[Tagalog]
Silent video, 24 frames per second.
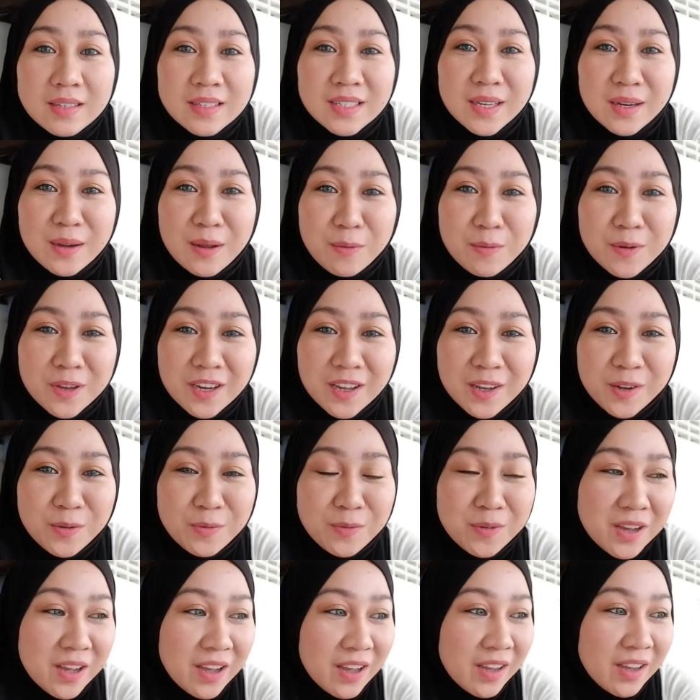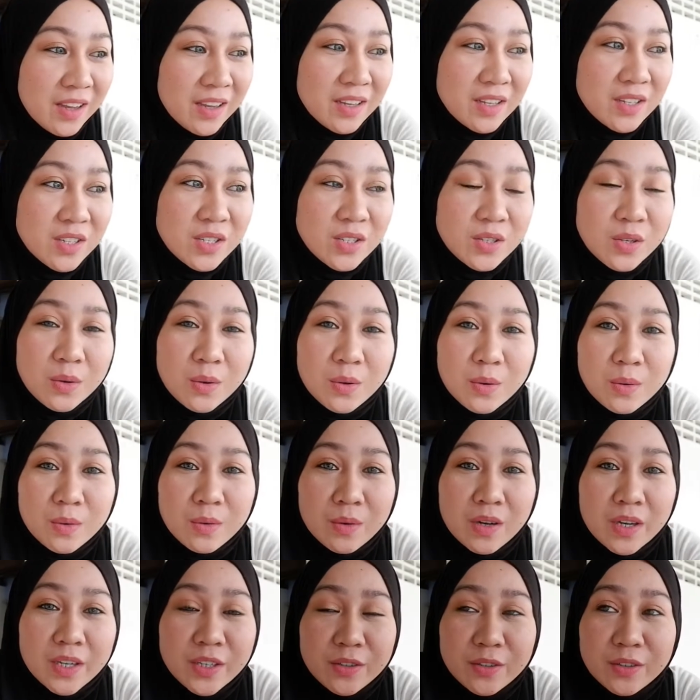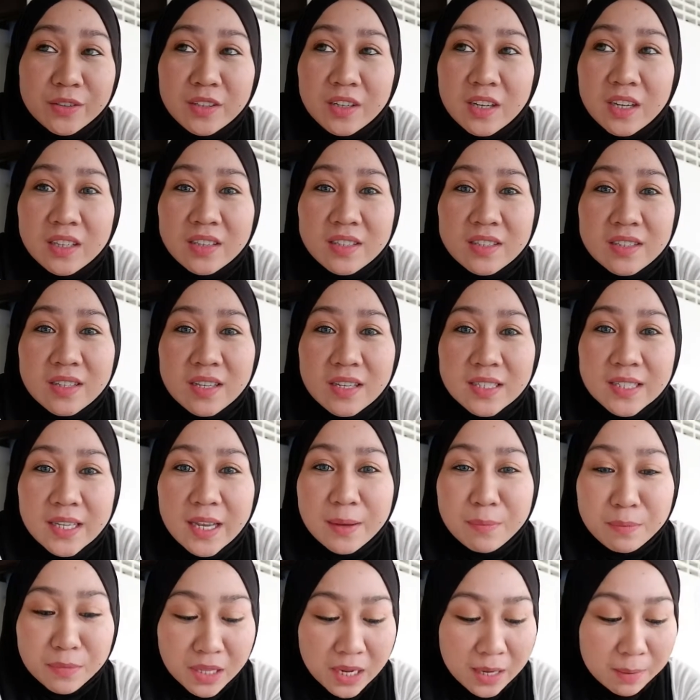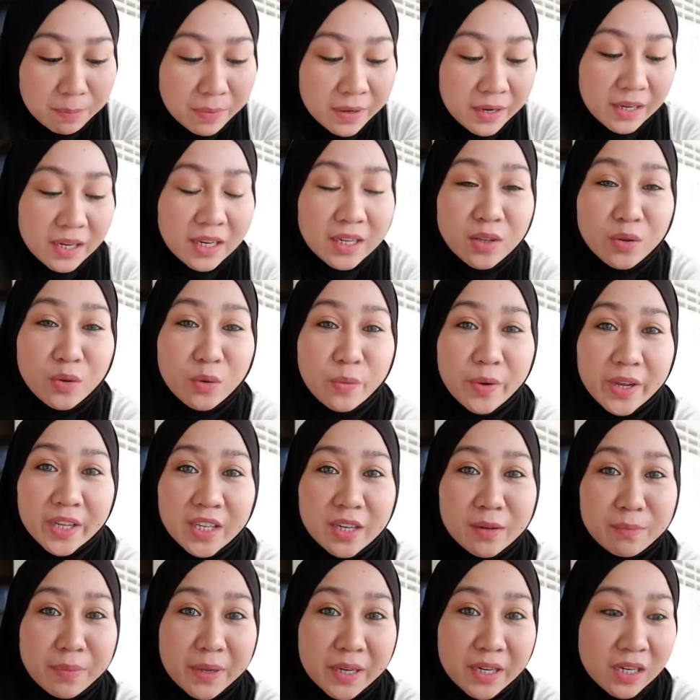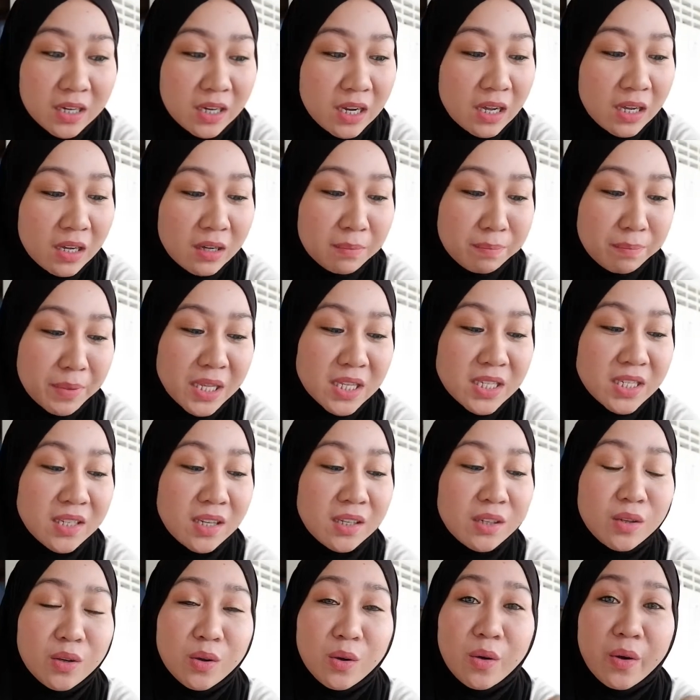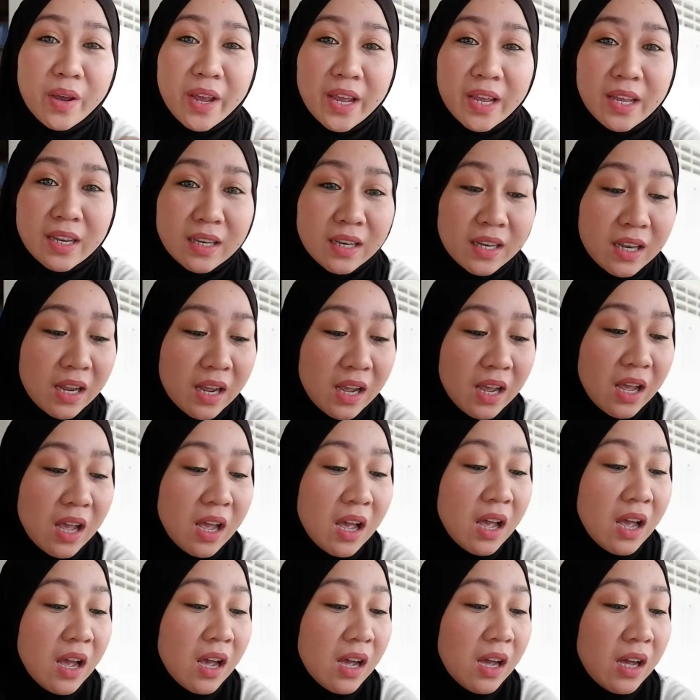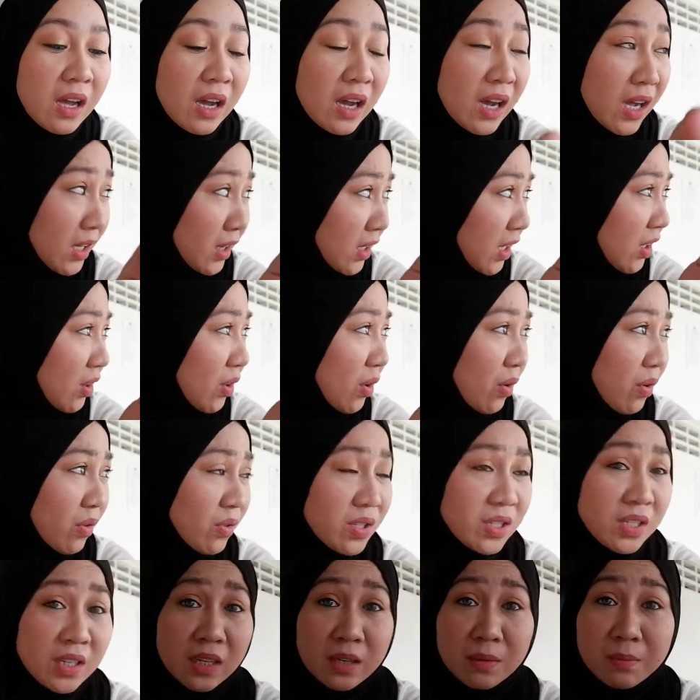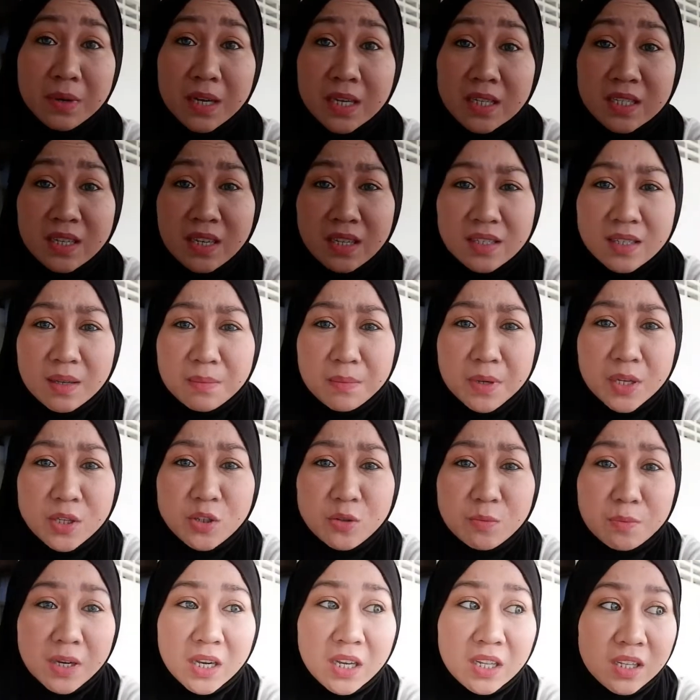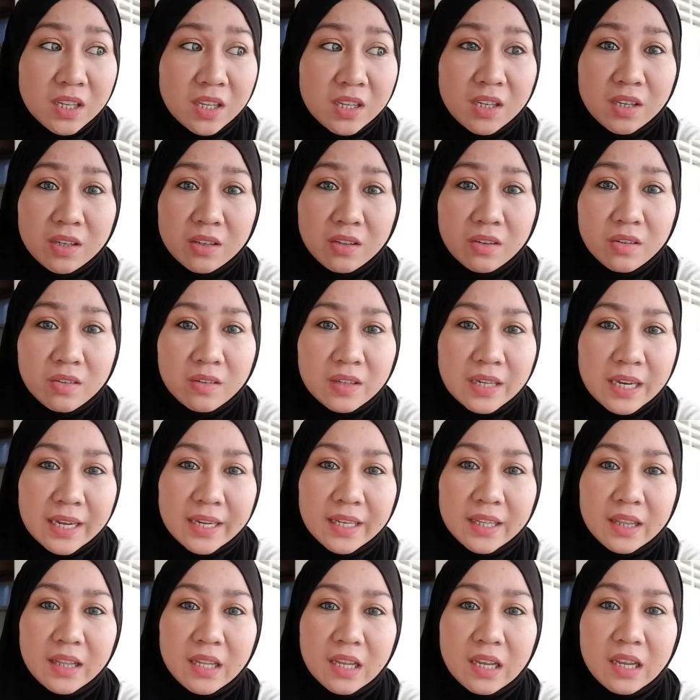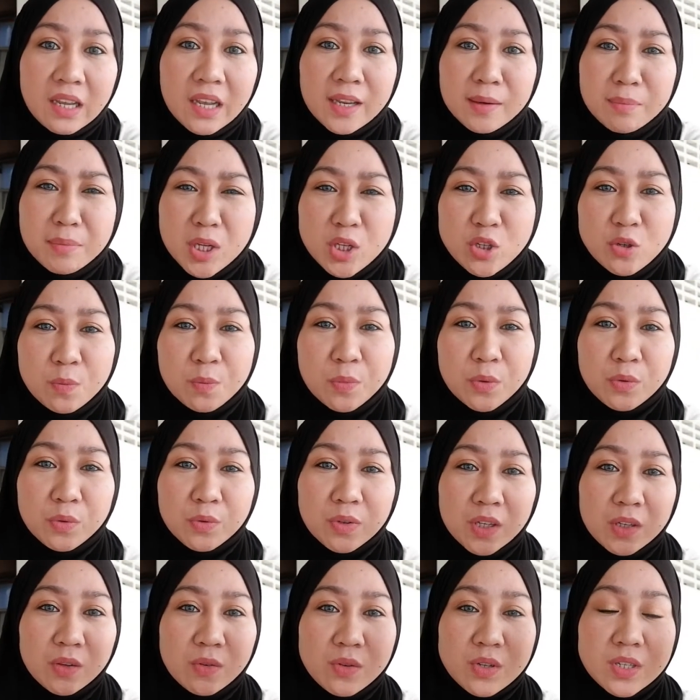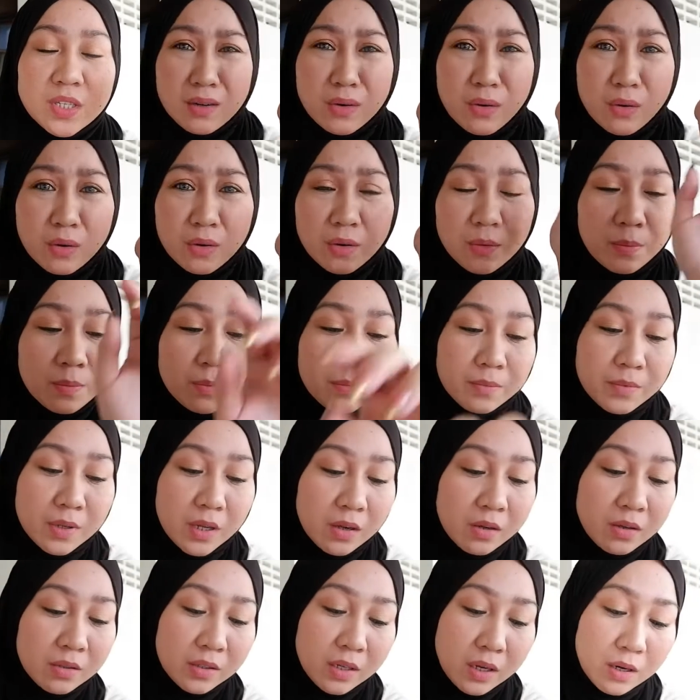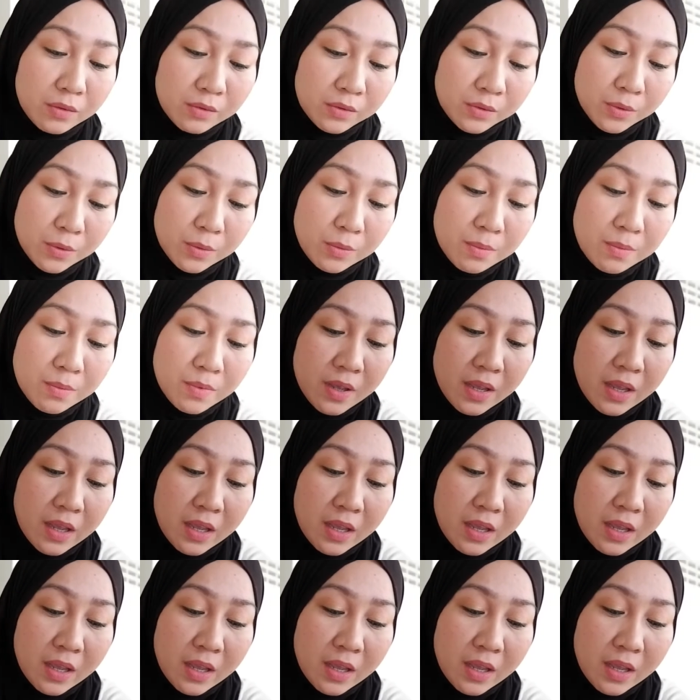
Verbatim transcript: Assalamualaikum guys. So, ayun, it's the same day pa rin, yung wedding pa rin ng pinsan ko and andito ako sa labas kasi medyo maganda dito yung lighting and medyo puno na dun sa loob ng, ng room.